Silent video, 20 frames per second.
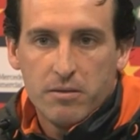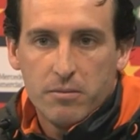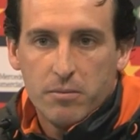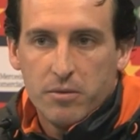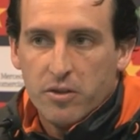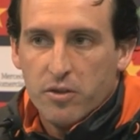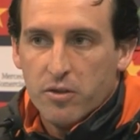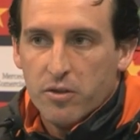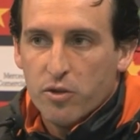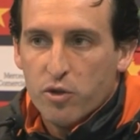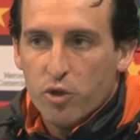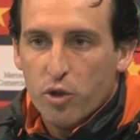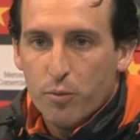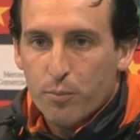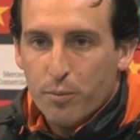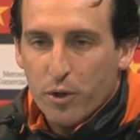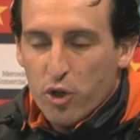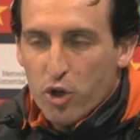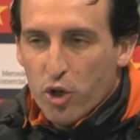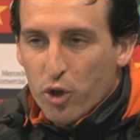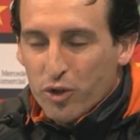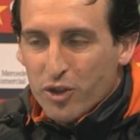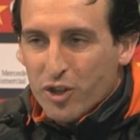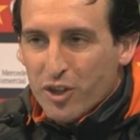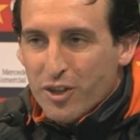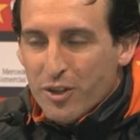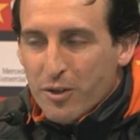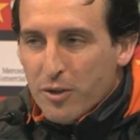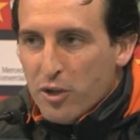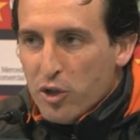Pero yo, pero yo
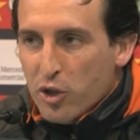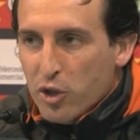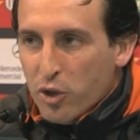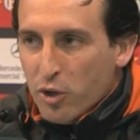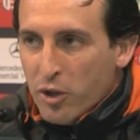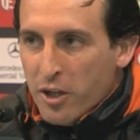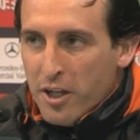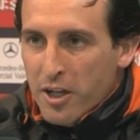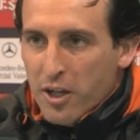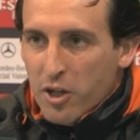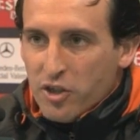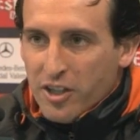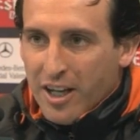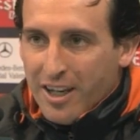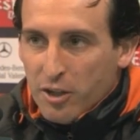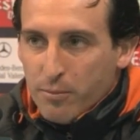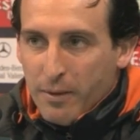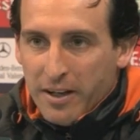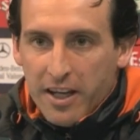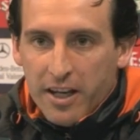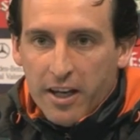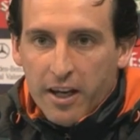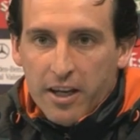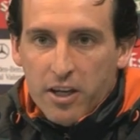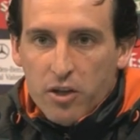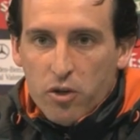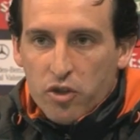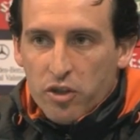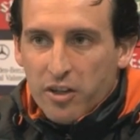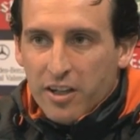no, o sea, las maneja
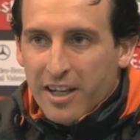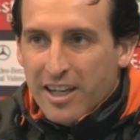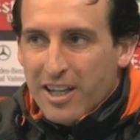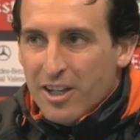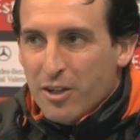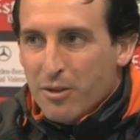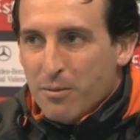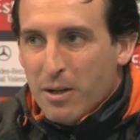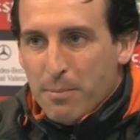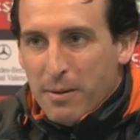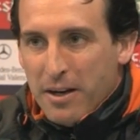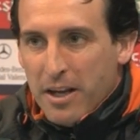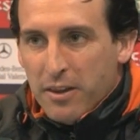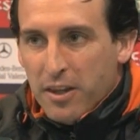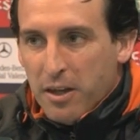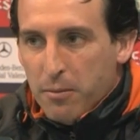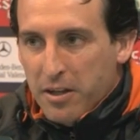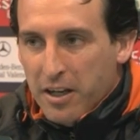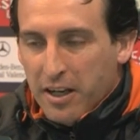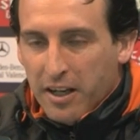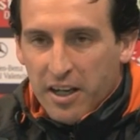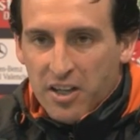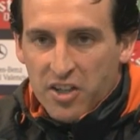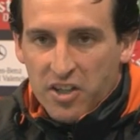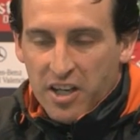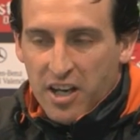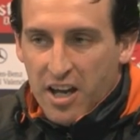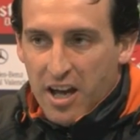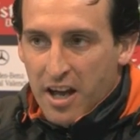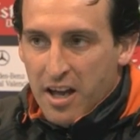ellos y me parece bien que
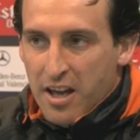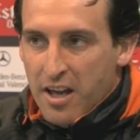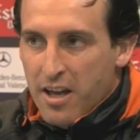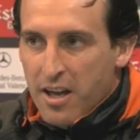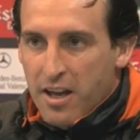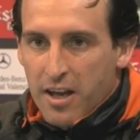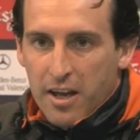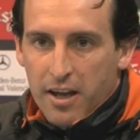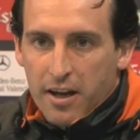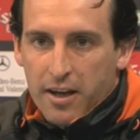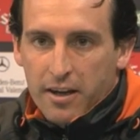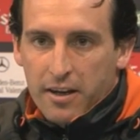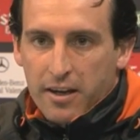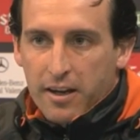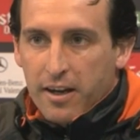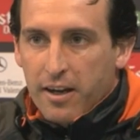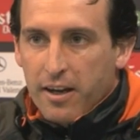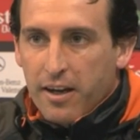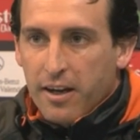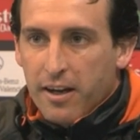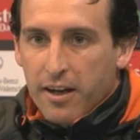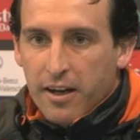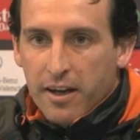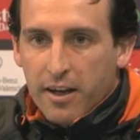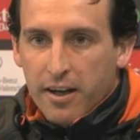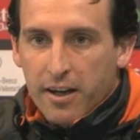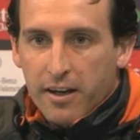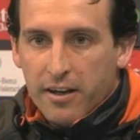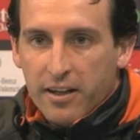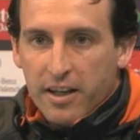sea,
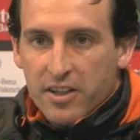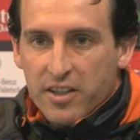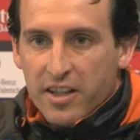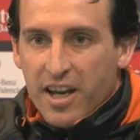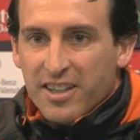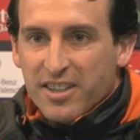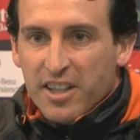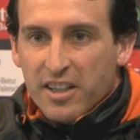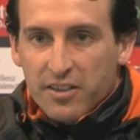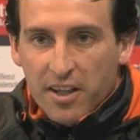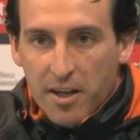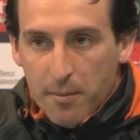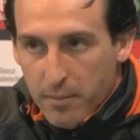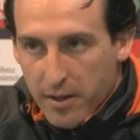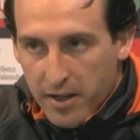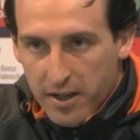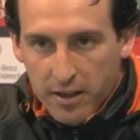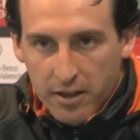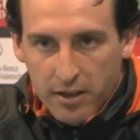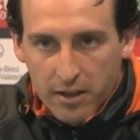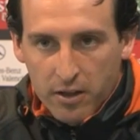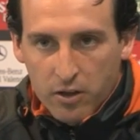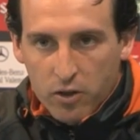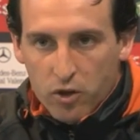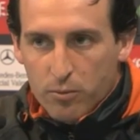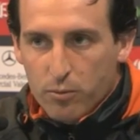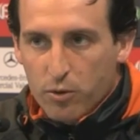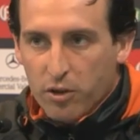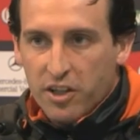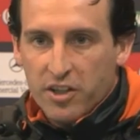eh, que sea en septiembre,
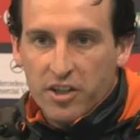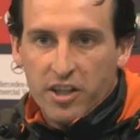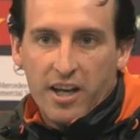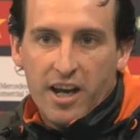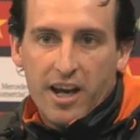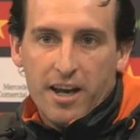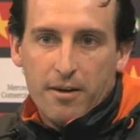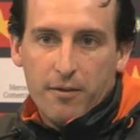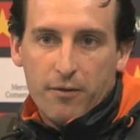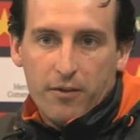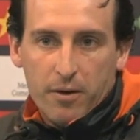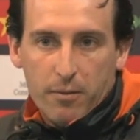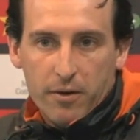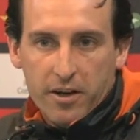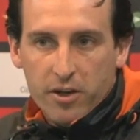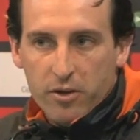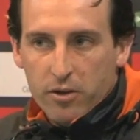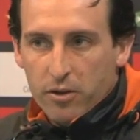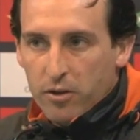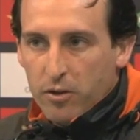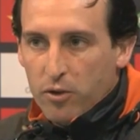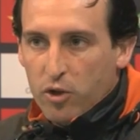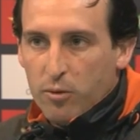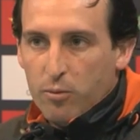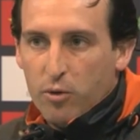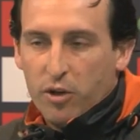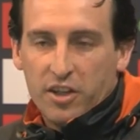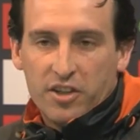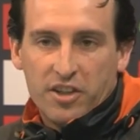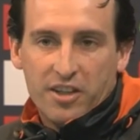como que sea en febrero,
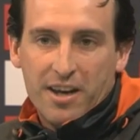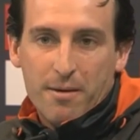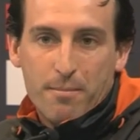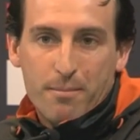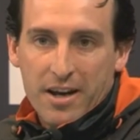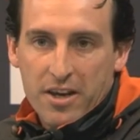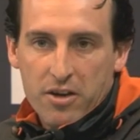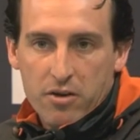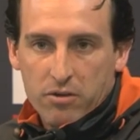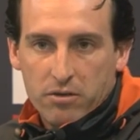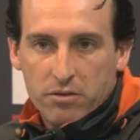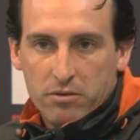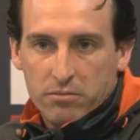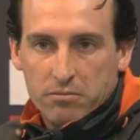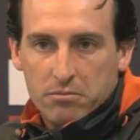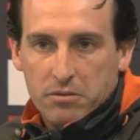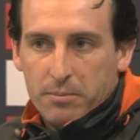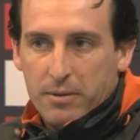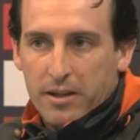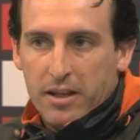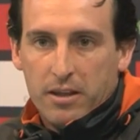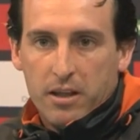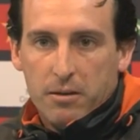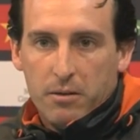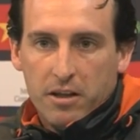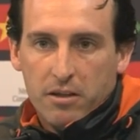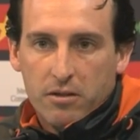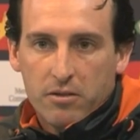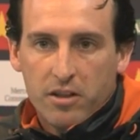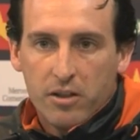como que sea en mayo. Me parece
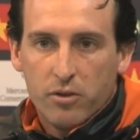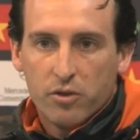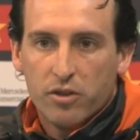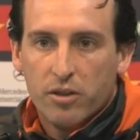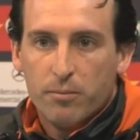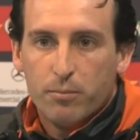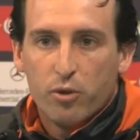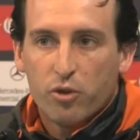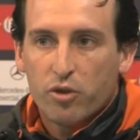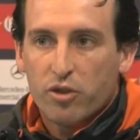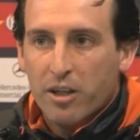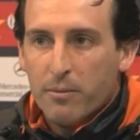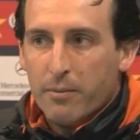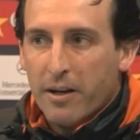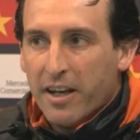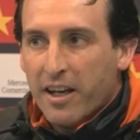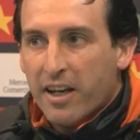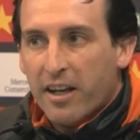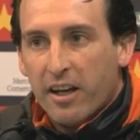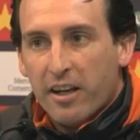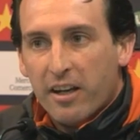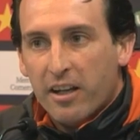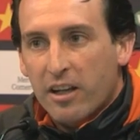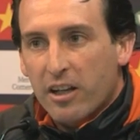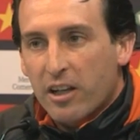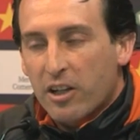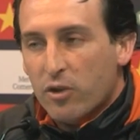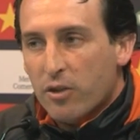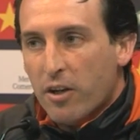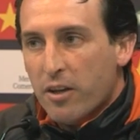bien. O sea, los tiempos que maneje
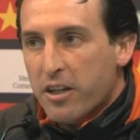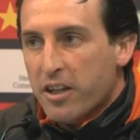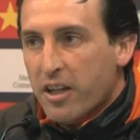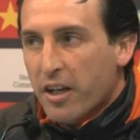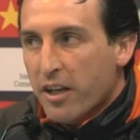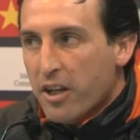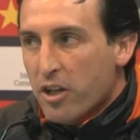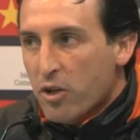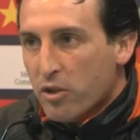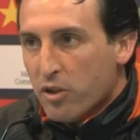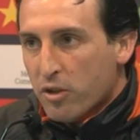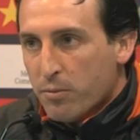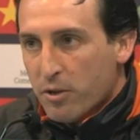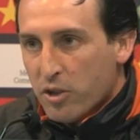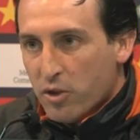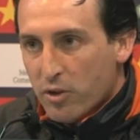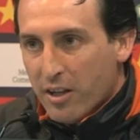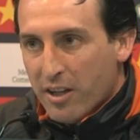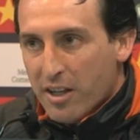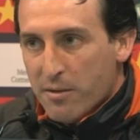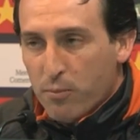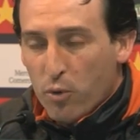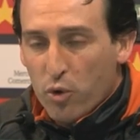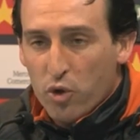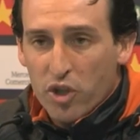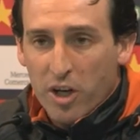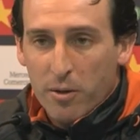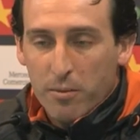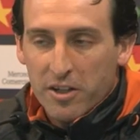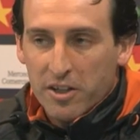y lo decidan ellos, las personas
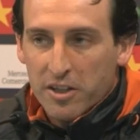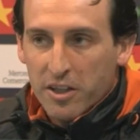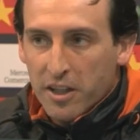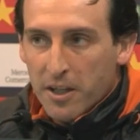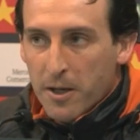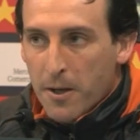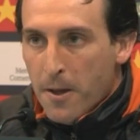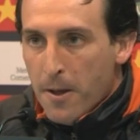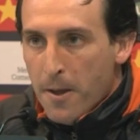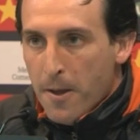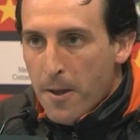responsables de,